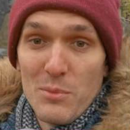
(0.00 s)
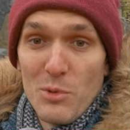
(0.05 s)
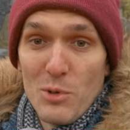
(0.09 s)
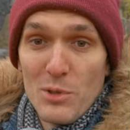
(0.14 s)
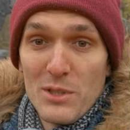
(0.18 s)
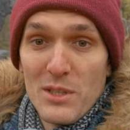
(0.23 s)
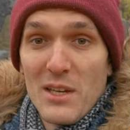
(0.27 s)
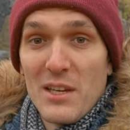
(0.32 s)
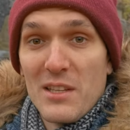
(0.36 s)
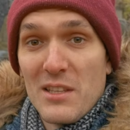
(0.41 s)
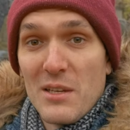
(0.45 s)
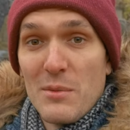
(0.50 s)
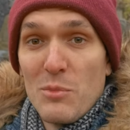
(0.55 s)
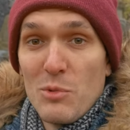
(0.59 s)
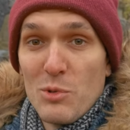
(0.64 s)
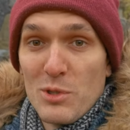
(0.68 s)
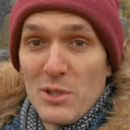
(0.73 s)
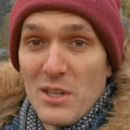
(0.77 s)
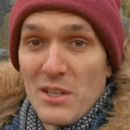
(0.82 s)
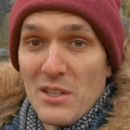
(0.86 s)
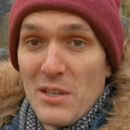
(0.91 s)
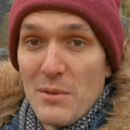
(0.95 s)
работ это
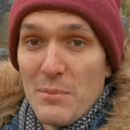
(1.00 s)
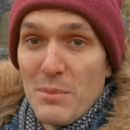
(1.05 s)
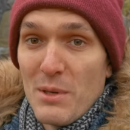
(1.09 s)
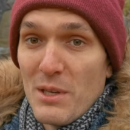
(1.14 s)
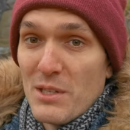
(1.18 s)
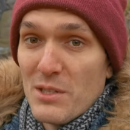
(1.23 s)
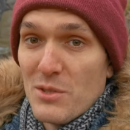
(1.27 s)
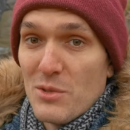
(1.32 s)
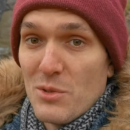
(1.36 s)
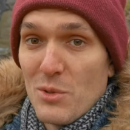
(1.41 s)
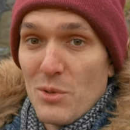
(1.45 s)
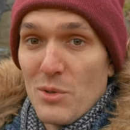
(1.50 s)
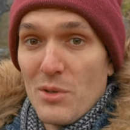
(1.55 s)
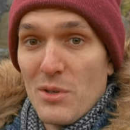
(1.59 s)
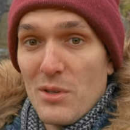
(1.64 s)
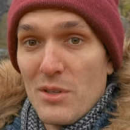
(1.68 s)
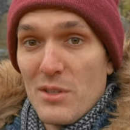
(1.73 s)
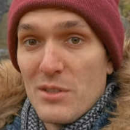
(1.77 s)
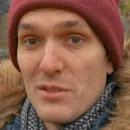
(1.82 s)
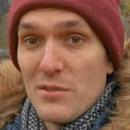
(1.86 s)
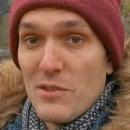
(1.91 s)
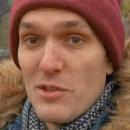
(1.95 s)
музыка на песню
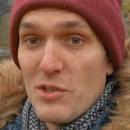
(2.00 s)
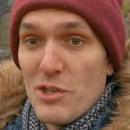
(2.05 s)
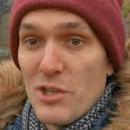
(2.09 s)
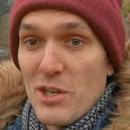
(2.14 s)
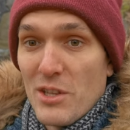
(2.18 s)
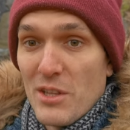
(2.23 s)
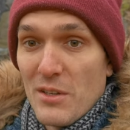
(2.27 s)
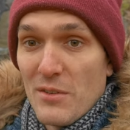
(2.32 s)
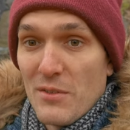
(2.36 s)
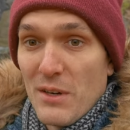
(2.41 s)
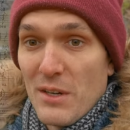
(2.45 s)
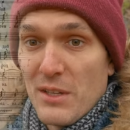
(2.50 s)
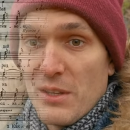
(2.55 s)
«Священная